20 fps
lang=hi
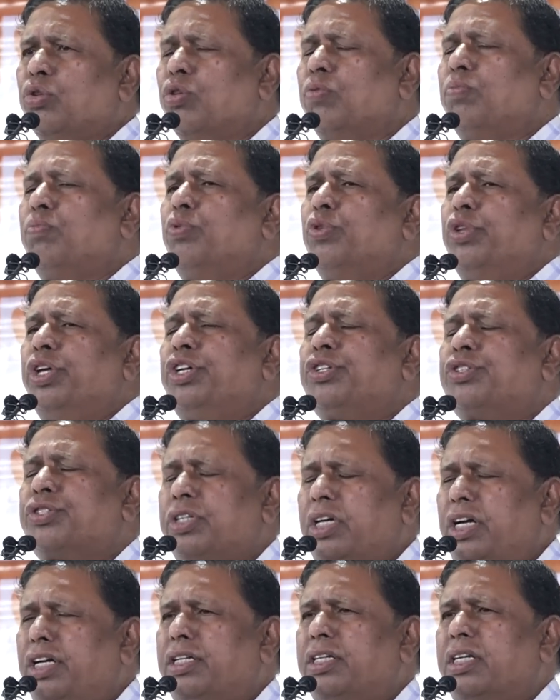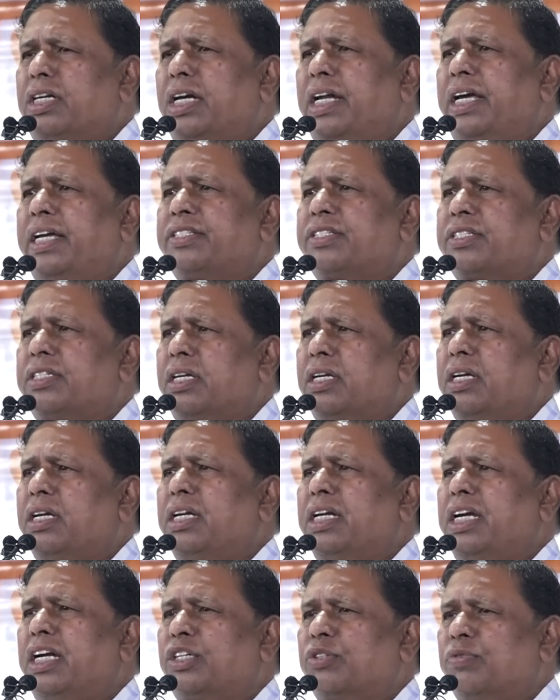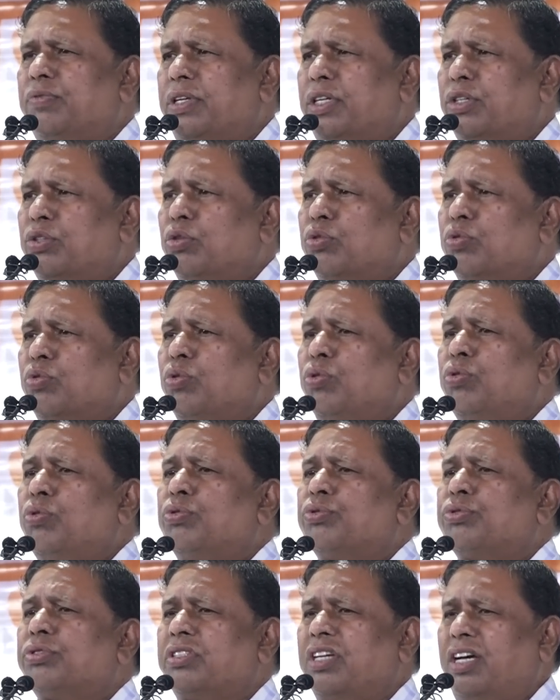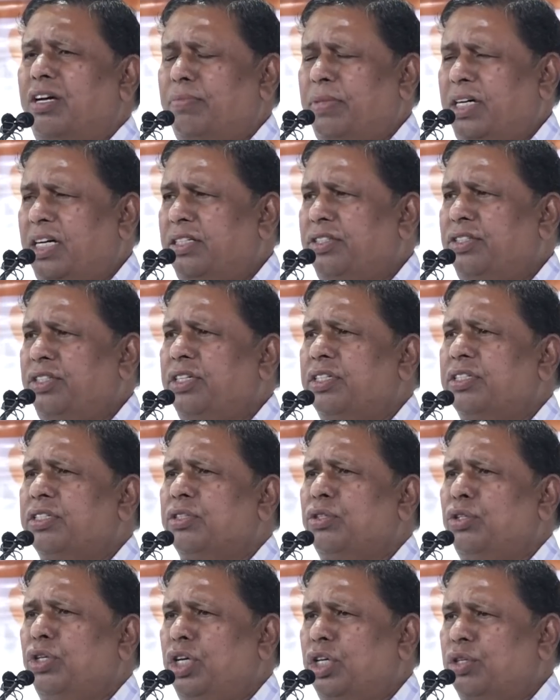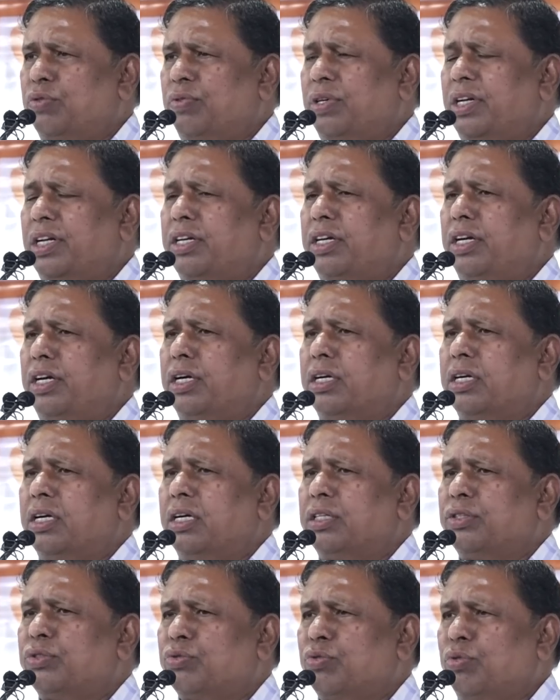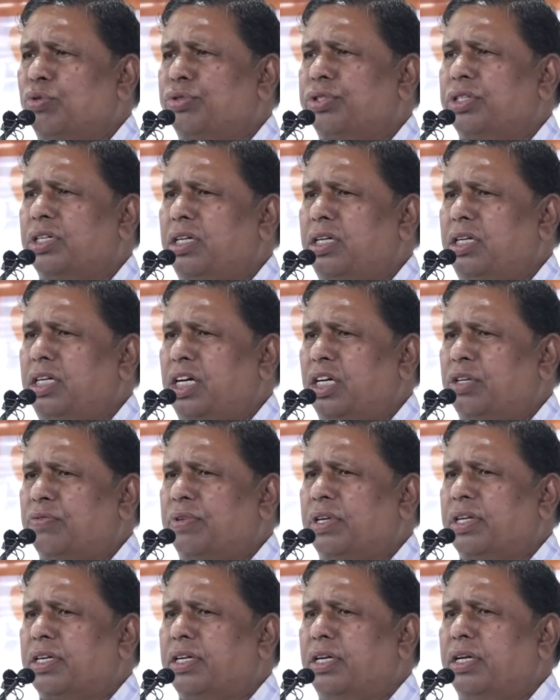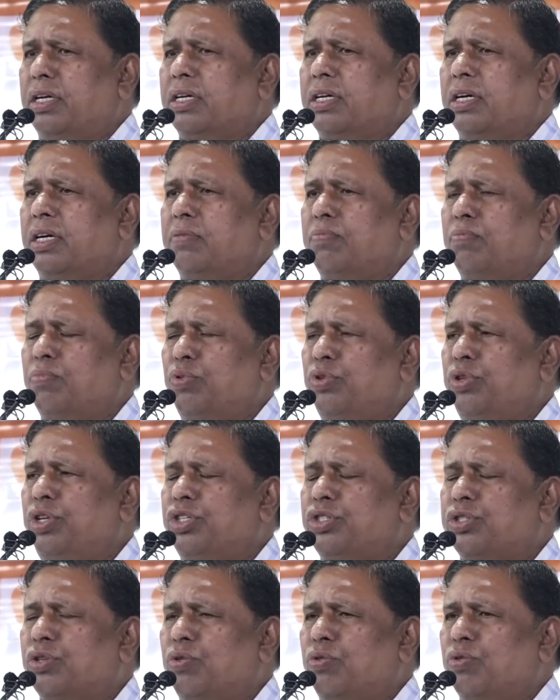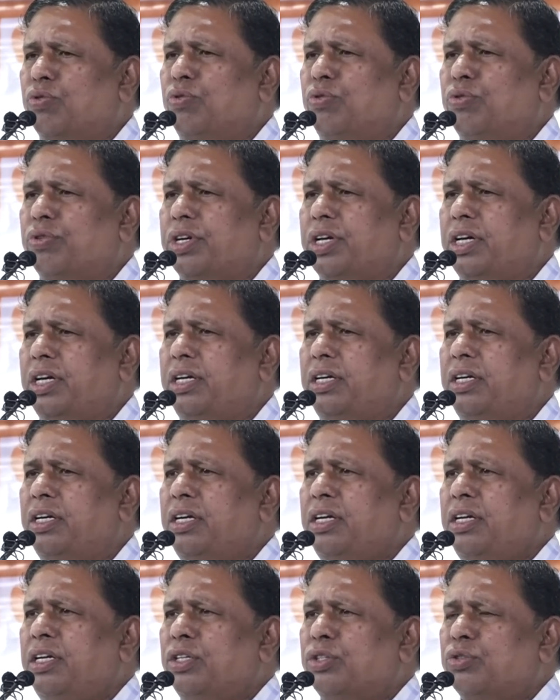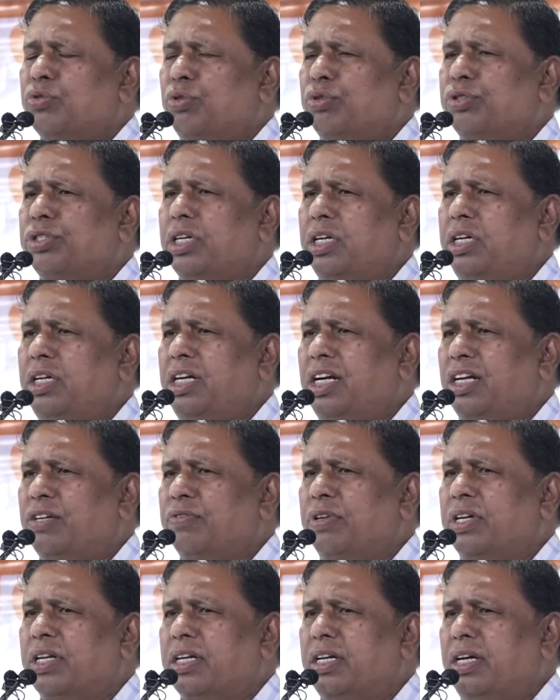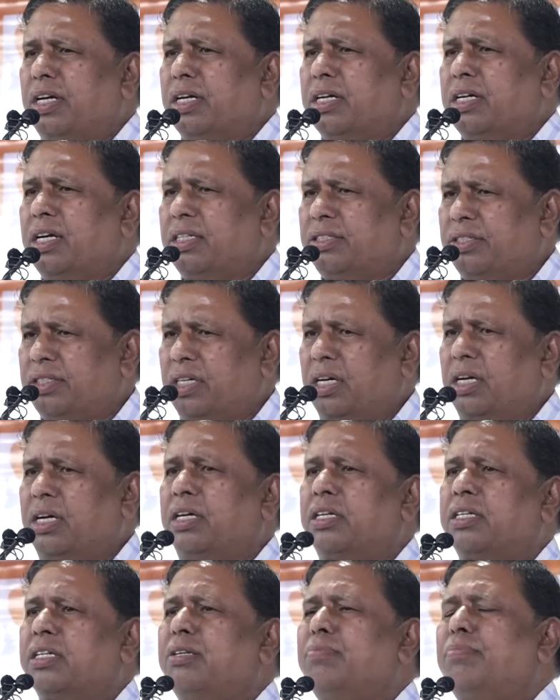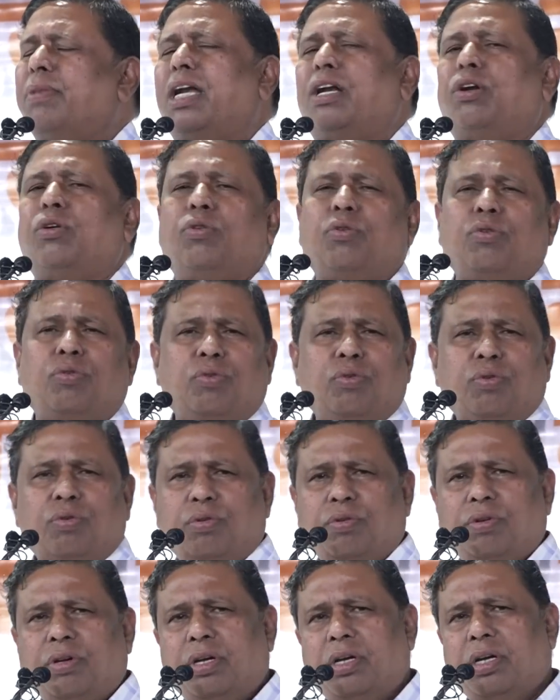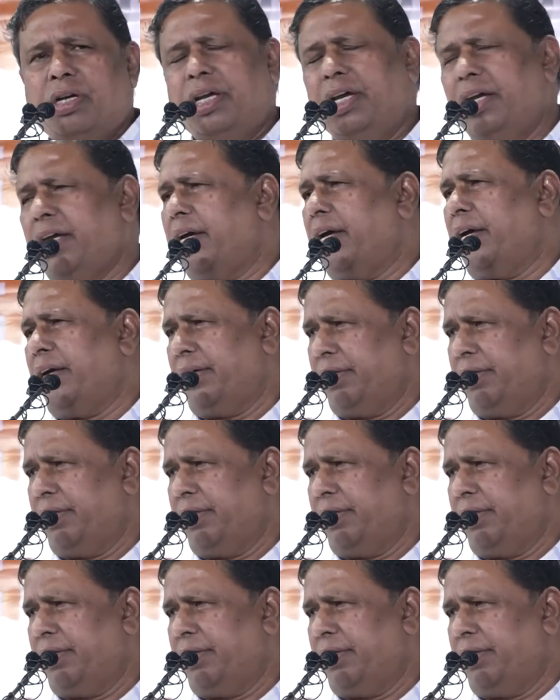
तो बुद्धिस्ट इंटरनेशनल नेटवर्क को सामाजिक नेटवर्किंग का सोशल नेटवर्किंग का बुद्धिस्ट लोगों के सोशल नेटवर्किंग का संगठन मान ये